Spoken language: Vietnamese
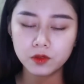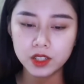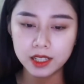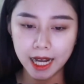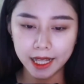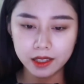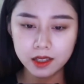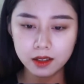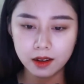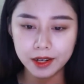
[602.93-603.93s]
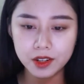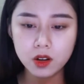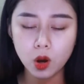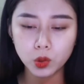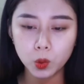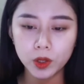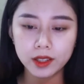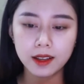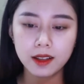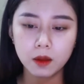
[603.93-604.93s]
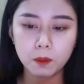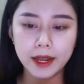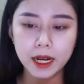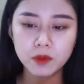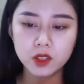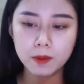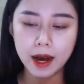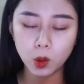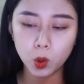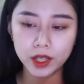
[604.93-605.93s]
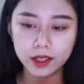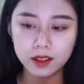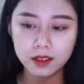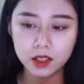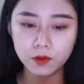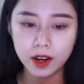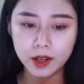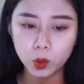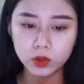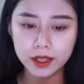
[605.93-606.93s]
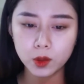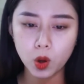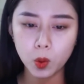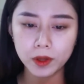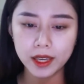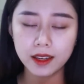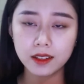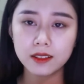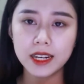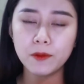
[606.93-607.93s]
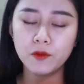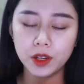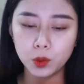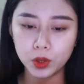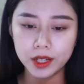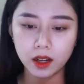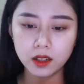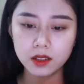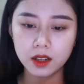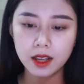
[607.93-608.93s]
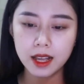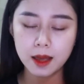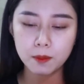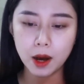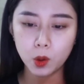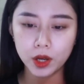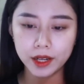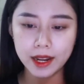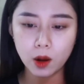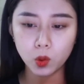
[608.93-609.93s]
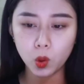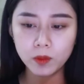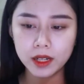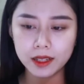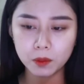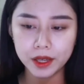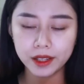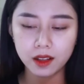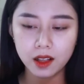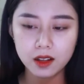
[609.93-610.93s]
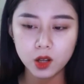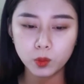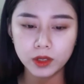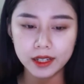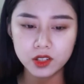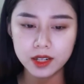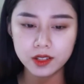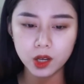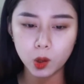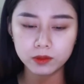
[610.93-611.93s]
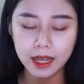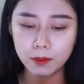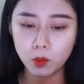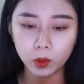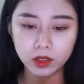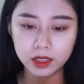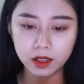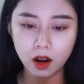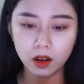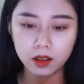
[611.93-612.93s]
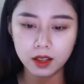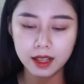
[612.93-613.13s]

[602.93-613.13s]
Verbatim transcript: Vương Khải là đứa con nuôi mà năm xưa bà Huệ, người vợ đầu tiên của ông Kiên, đem về nuôi nấng. Bà Huệ đau ốm liên miên, không thể sinh cho ông ta một người con.